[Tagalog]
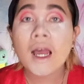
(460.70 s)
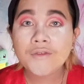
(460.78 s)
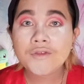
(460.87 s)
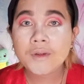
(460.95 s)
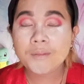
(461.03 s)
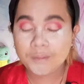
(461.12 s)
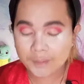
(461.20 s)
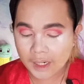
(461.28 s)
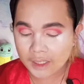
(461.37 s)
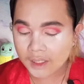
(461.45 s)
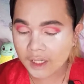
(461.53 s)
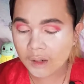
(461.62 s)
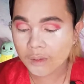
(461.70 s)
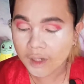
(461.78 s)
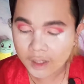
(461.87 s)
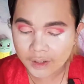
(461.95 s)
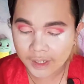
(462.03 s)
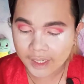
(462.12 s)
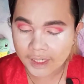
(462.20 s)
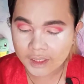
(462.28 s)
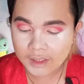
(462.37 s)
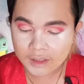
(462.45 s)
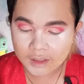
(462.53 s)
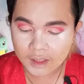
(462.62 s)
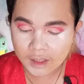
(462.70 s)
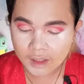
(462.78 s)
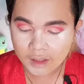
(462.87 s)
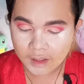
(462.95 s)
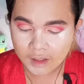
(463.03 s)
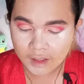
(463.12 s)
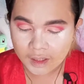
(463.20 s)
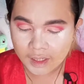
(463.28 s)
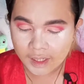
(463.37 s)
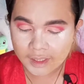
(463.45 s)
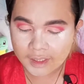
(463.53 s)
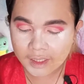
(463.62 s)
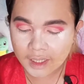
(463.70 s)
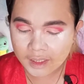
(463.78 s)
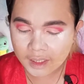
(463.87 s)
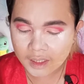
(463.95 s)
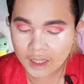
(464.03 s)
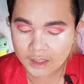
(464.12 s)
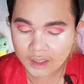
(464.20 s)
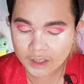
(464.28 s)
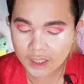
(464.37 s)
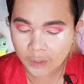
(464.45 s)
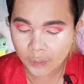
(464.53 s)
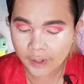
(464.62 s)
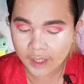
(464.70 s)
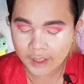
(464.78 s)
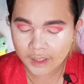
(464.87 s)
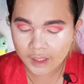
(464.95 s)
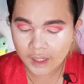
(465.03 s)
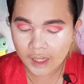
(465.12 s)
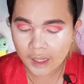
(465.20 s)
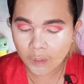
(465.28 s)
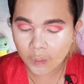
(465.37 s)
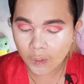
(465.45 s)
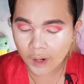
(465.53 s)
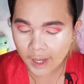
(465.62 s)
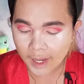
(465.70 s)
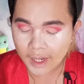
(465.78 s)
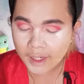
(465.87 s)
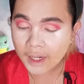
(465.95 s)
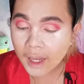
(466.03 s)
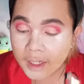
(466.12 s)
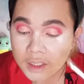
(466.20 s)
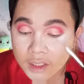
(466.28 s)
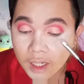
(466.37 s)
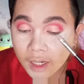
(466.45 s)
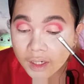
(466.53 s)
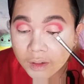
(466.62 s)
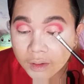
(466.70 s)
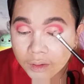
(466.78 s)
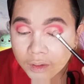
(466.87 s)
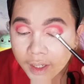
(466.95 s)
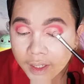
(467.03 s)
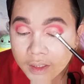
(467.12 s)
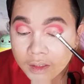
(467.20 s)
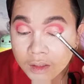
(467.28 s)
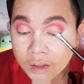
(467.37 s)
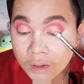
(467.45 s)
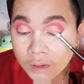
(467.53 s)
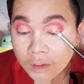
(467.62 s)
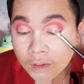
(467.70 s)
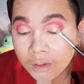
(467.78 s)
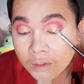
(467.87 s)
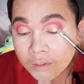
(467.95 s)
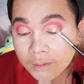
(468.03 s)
After cutting our crease, iset natin siya with a white eyeshadow like so.